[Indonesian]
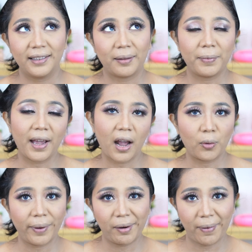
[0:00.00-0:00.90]
Tapi ya aku
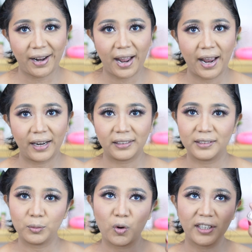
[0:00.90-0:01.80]
pengen pakai highlighter
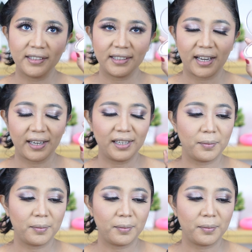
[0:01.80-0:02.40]
semuanya sih karena